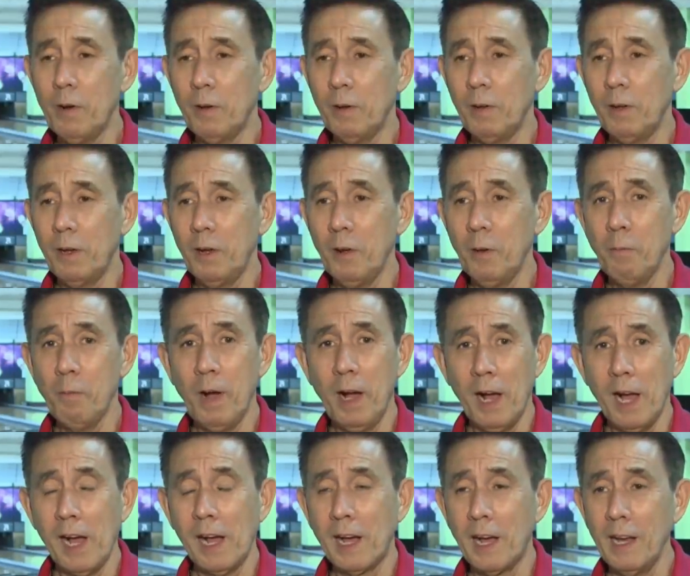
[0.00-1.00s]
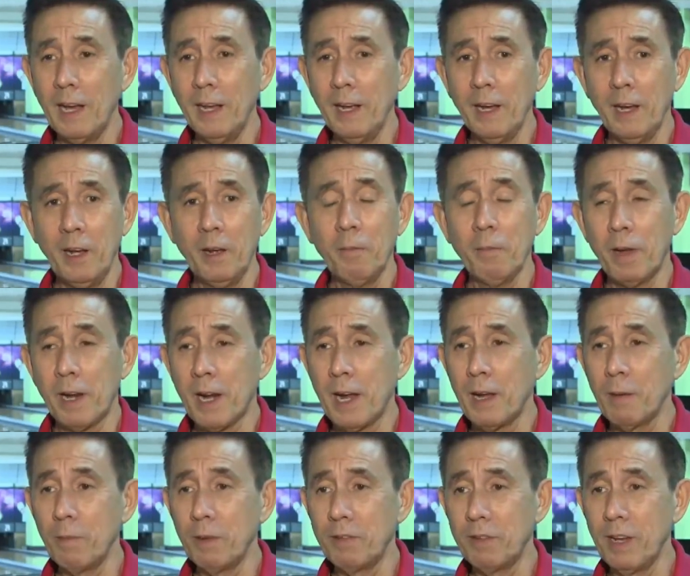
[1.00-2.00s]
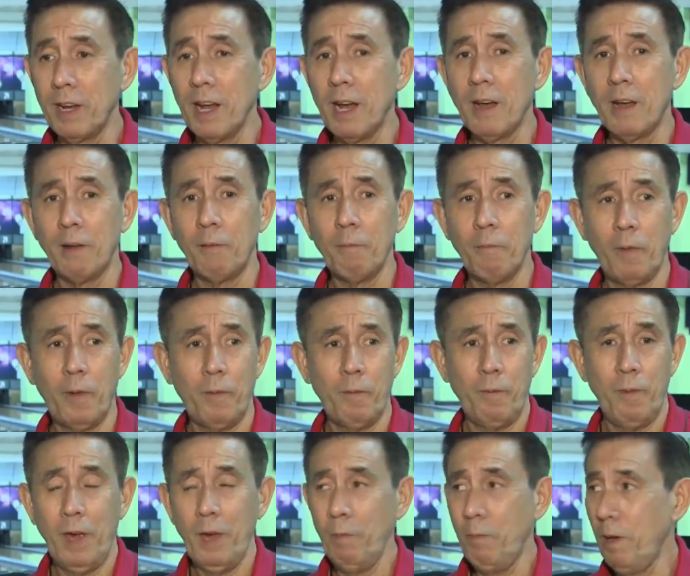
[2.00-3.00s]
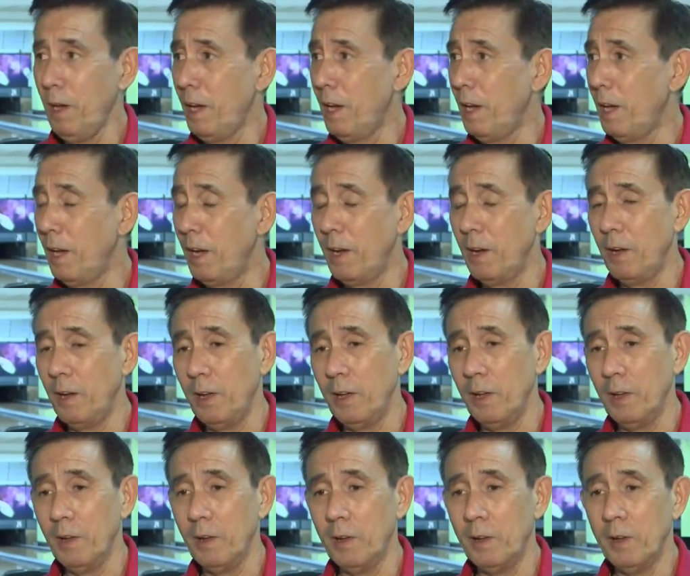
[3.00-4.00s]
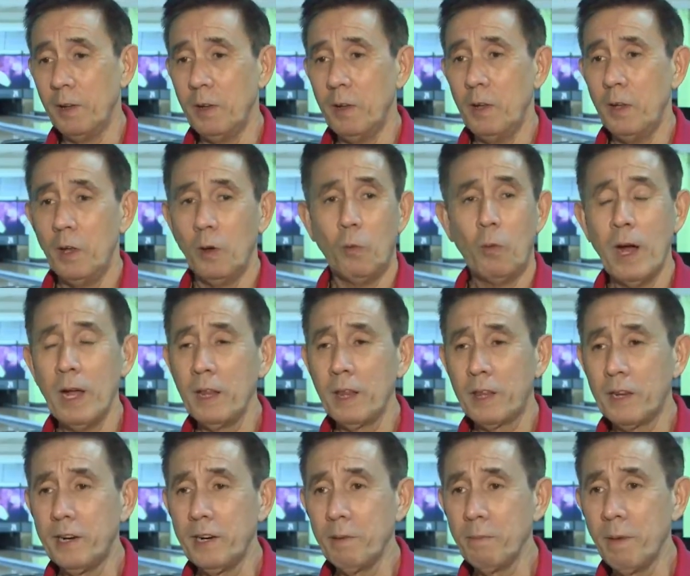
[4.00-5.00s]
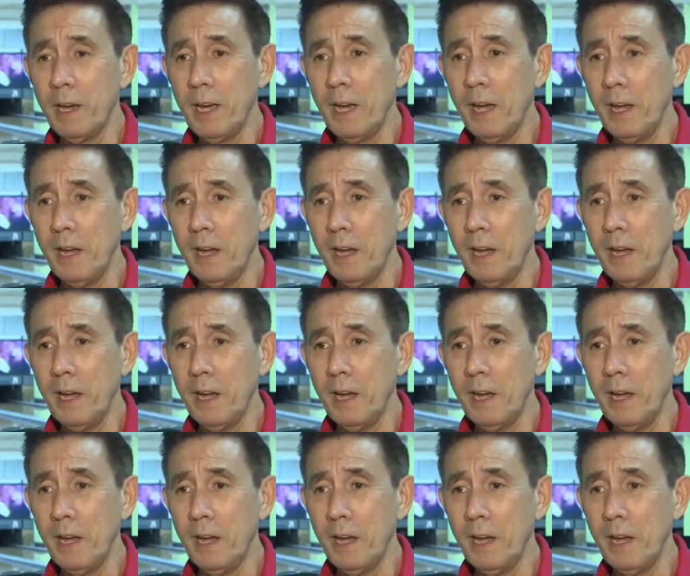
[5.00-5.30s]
mo, yung mga galing ngayon, marami sila. Maybe one-third my